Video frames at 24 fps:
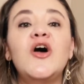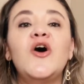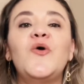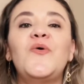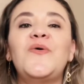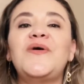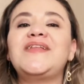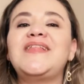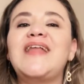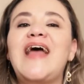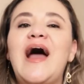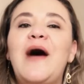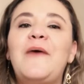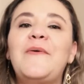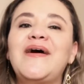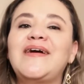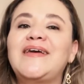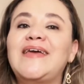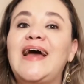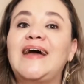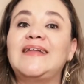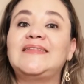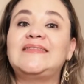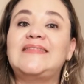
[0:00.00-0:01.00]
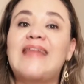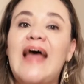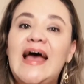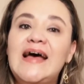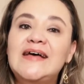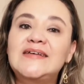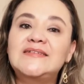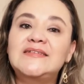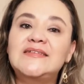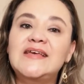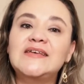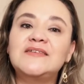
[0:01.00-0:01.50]
O ideal é que
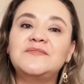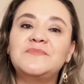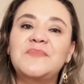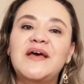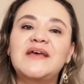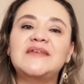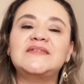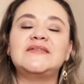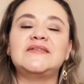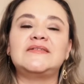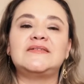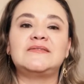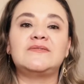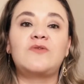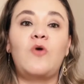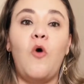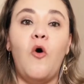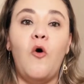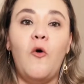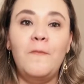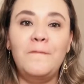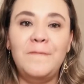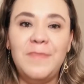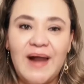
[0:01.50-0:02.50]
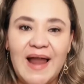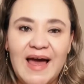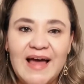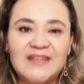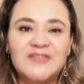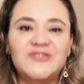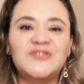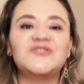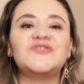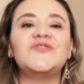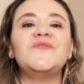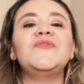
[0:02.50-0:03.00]
até seis meses
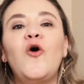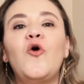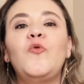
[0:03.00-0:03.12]
completos